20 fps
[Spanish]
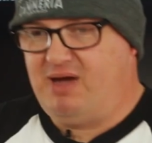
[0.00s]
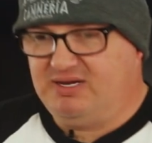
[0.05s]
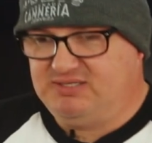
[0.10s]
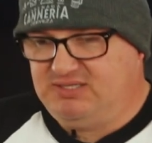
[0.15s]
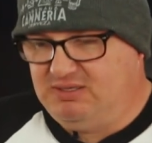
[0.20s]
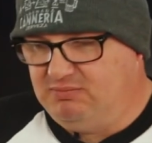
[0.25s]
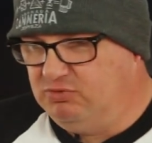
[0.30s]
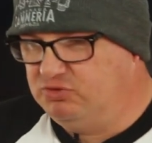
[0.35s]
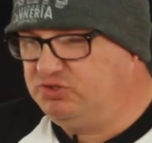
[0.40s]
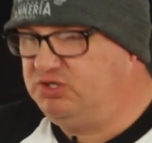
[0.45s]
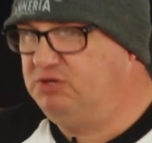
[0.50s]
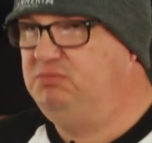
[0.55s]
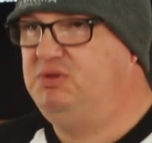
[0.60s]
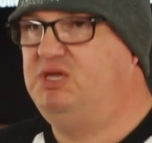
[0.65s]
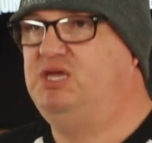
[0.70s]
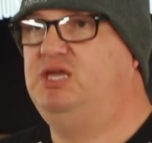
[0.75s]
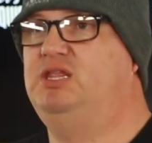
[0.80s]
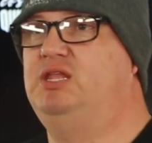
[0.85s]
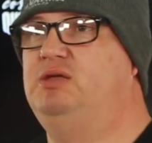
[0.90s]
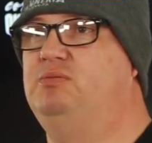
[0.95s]
máximos y
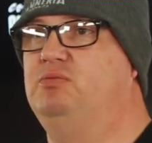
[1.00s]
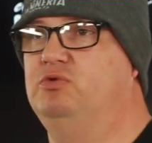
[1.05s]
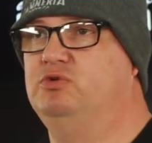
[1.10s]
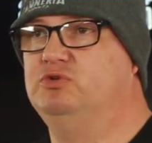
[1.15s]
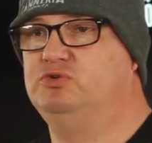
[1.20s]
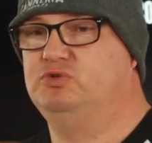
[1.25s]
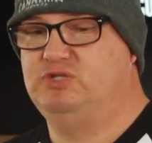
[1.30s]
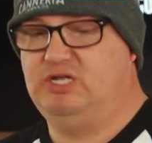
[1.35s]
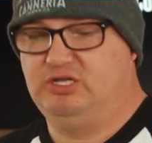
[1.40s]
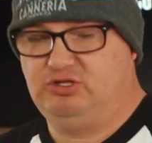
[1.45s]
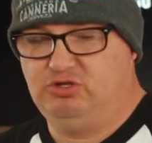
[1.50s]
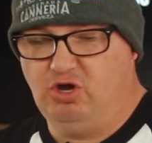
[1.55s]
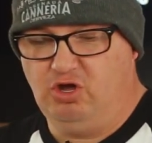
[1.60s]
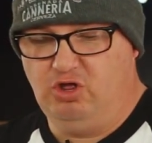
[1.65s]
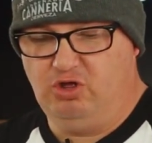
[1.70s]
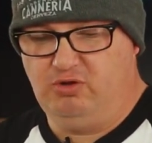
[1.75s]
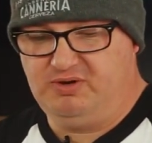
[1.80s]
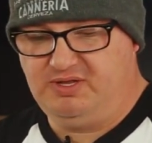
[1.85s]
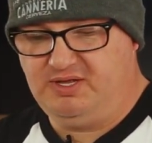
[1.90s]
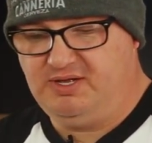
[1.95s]
mínimos, de
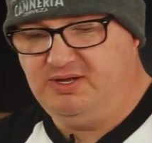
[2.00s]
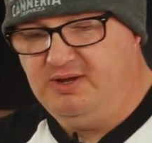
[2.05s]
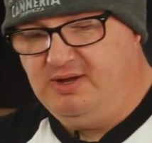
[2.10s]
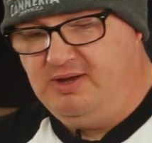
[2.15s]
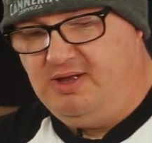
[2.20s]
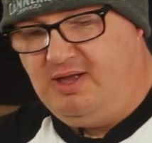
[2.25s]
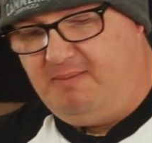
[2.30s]
todo, ¿verdad?